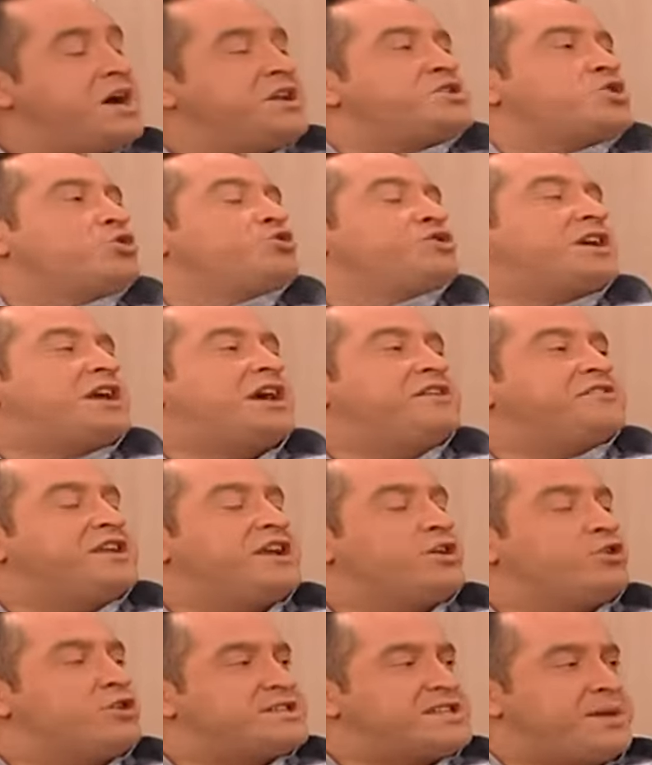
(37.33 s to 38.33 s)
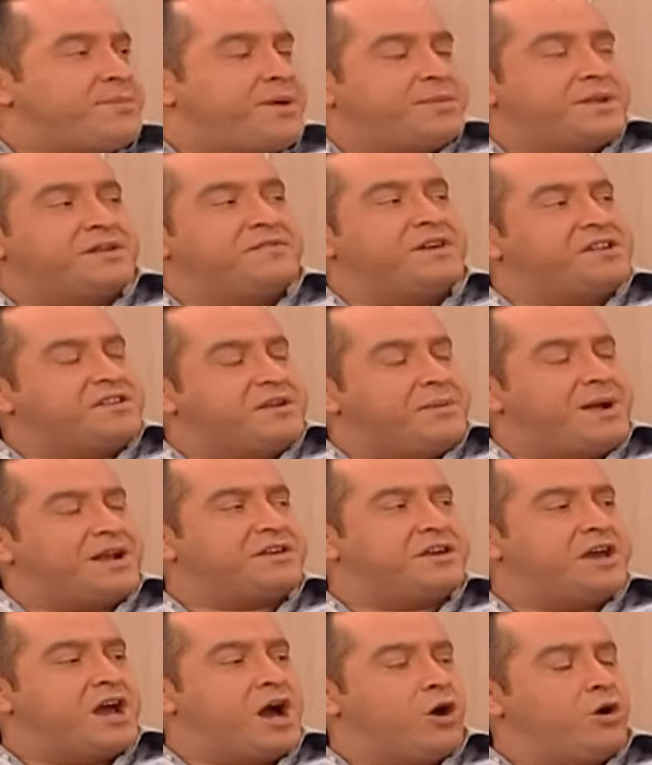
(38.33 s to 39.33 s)
Ayrıca onun da kendine göre sebepleri vardır
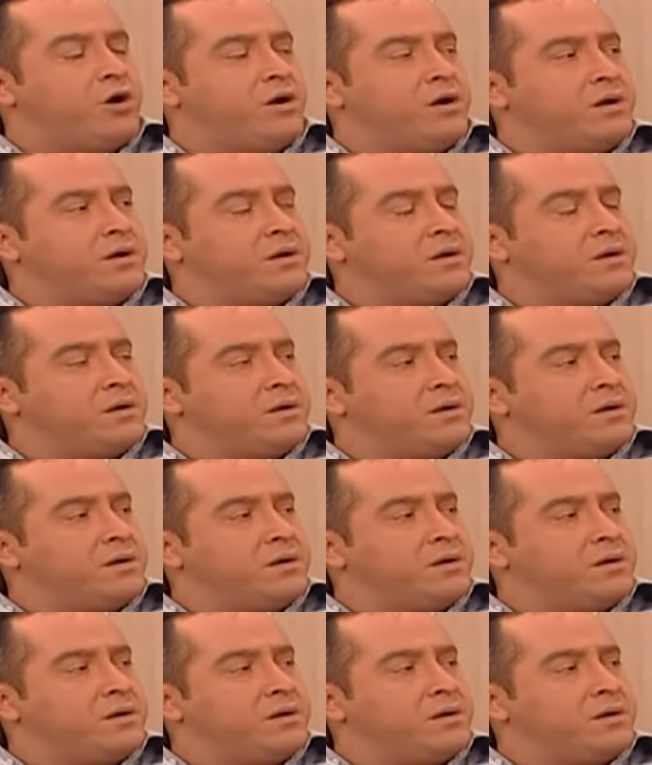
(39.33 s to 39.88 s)
belki ya o.